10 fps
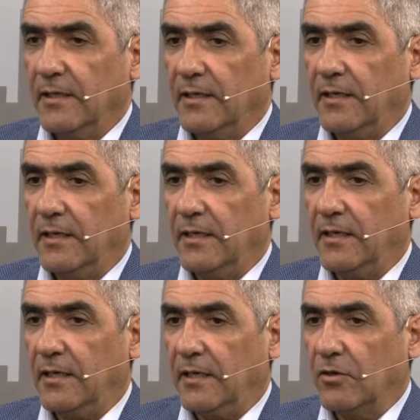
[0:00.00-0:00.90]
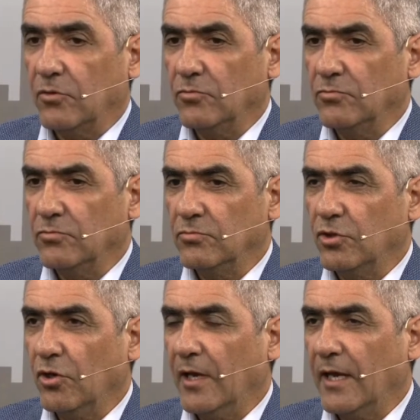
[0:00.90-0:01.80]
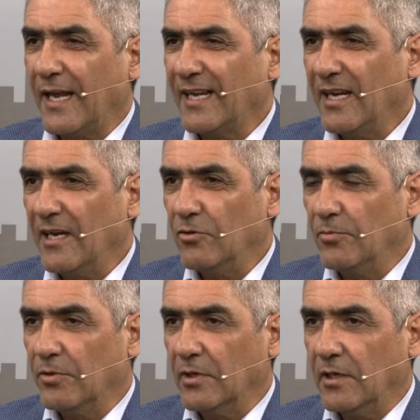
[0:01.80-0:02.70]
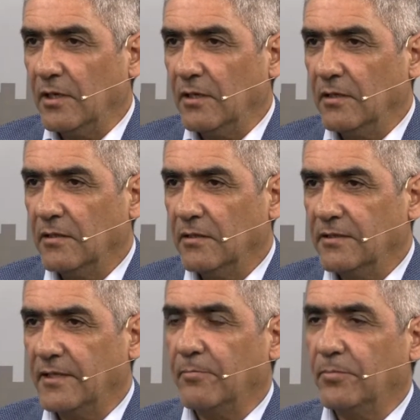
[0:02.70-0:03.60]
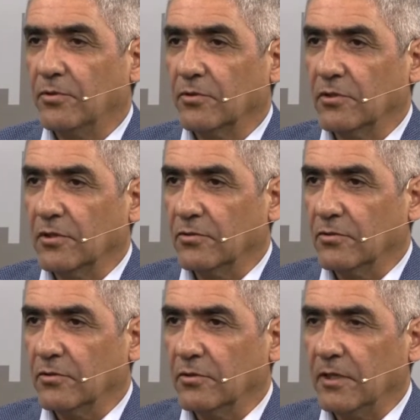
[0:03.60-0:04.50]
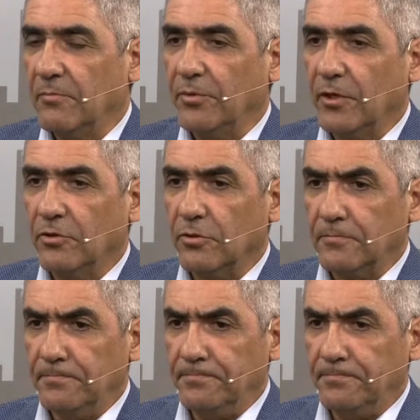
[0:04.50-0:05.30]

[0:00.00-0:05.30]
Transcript: y eh, con un dólar anclado por el CEPO, ¿no es cierto?, impuesto,